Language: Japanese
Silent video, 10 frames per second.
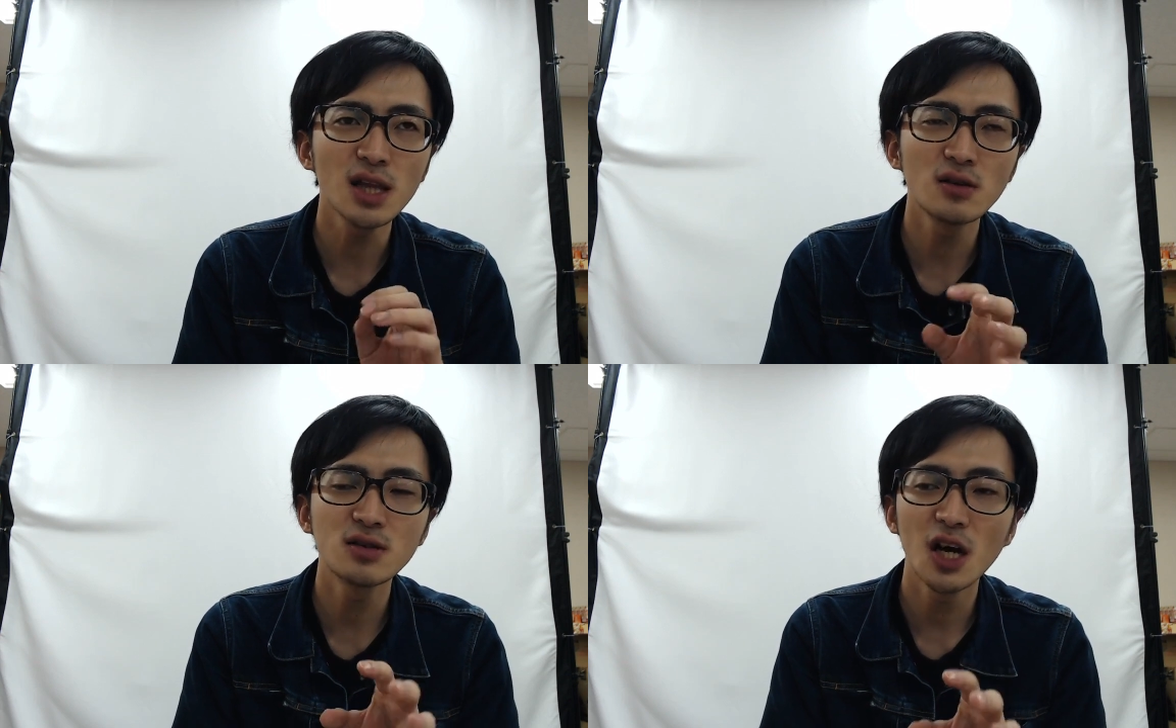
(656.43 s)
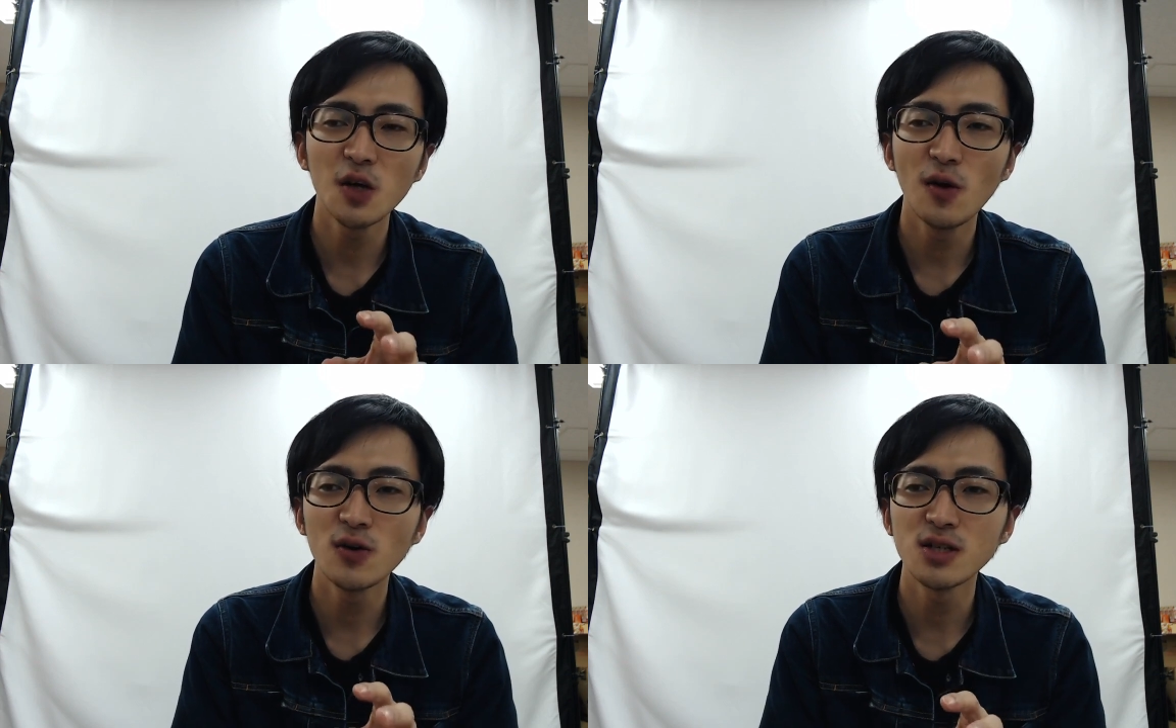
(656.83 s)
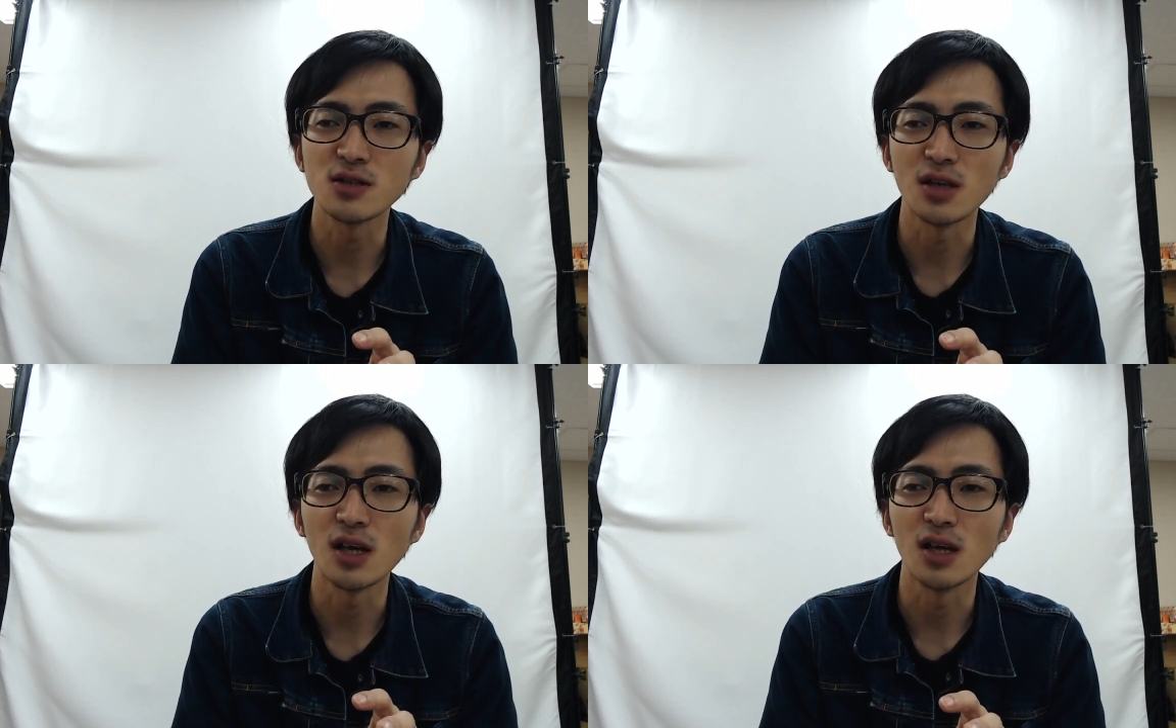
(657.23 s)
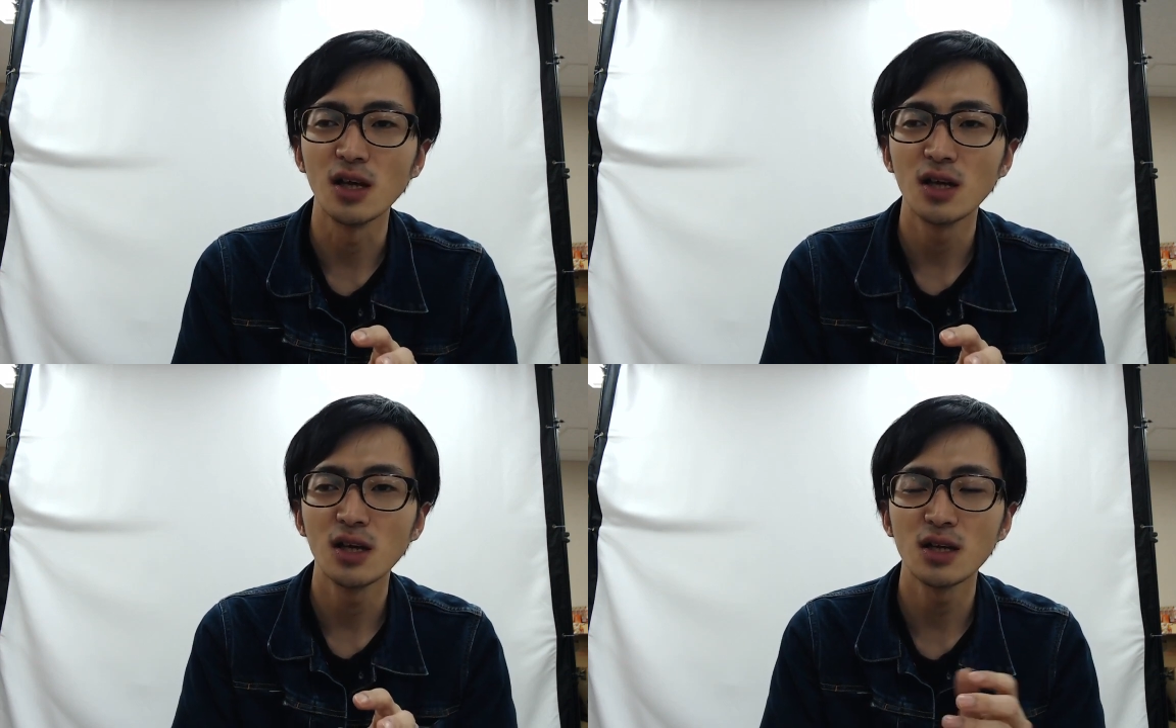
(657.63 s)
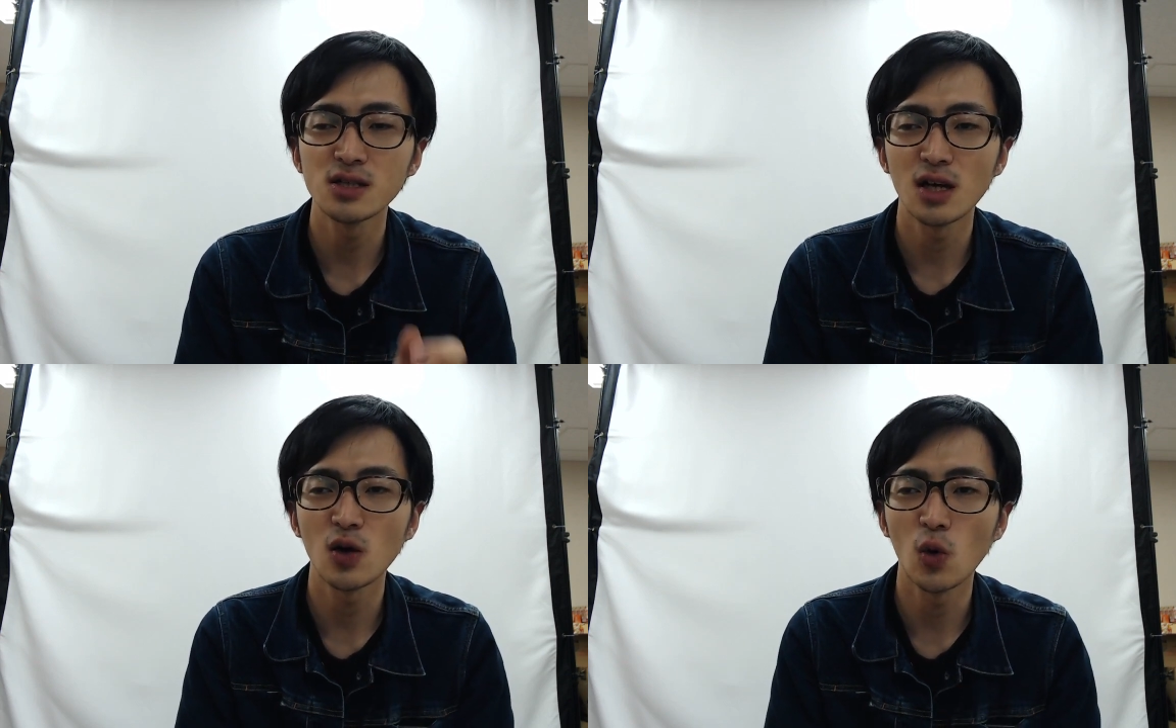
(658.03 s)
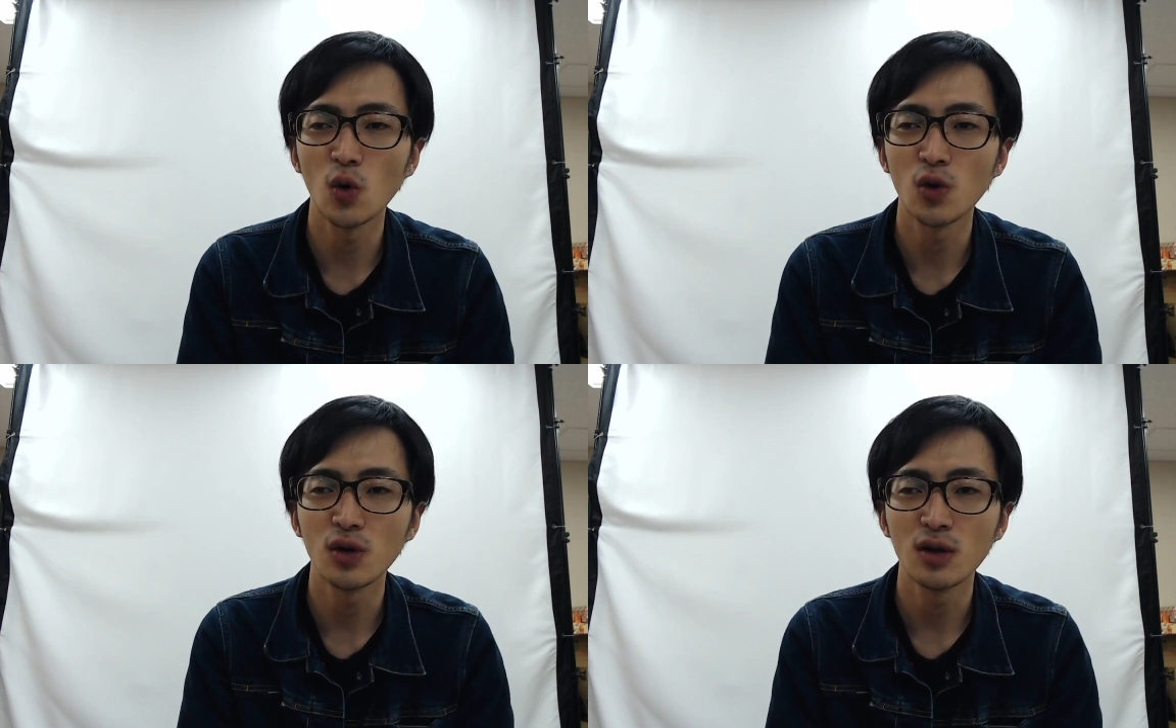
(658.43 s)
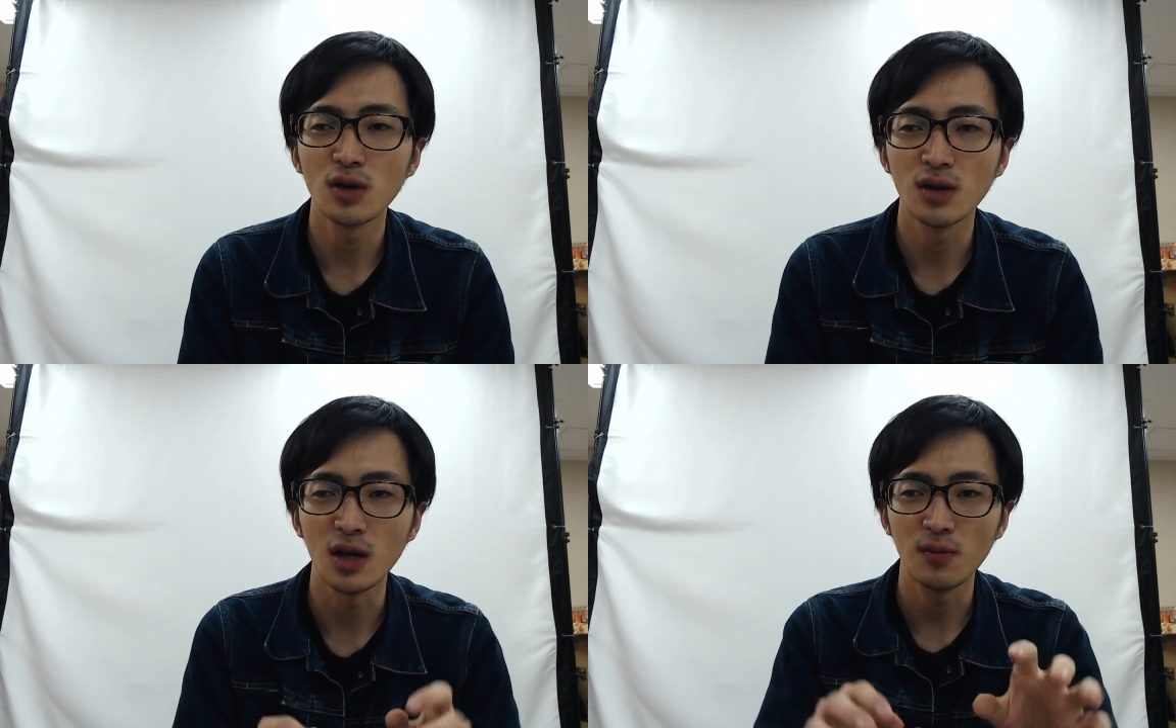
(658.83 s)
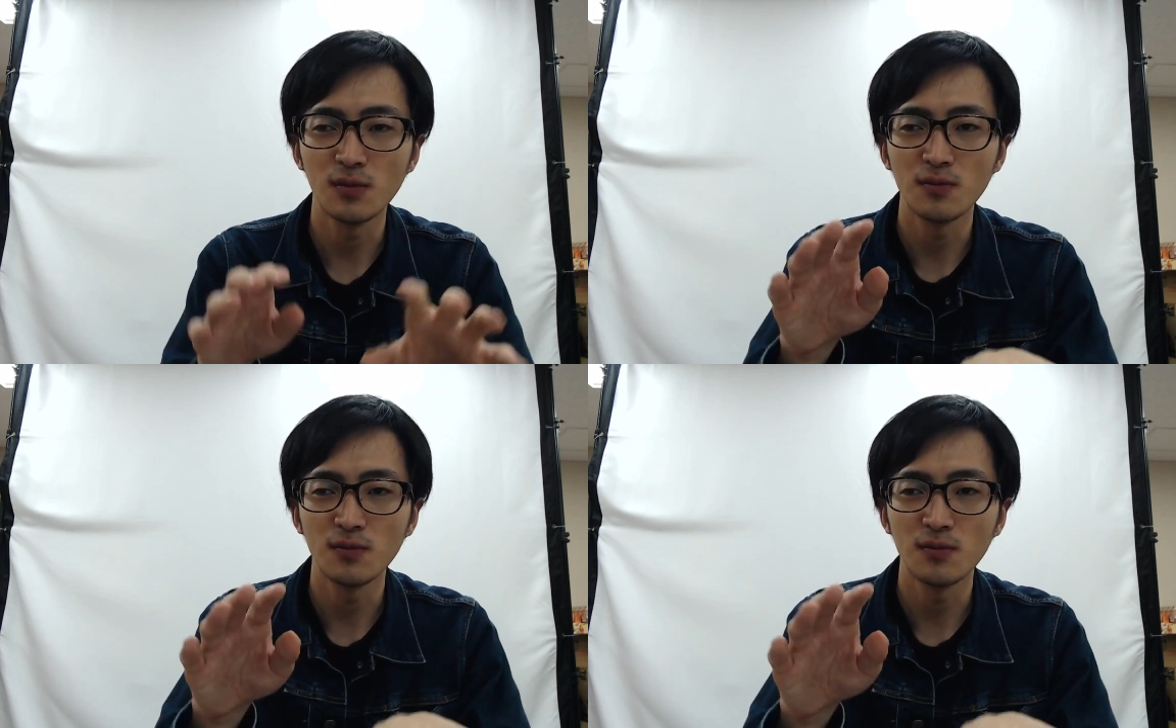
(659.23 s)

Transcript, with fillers: 全く会話をせずにひたすらこうね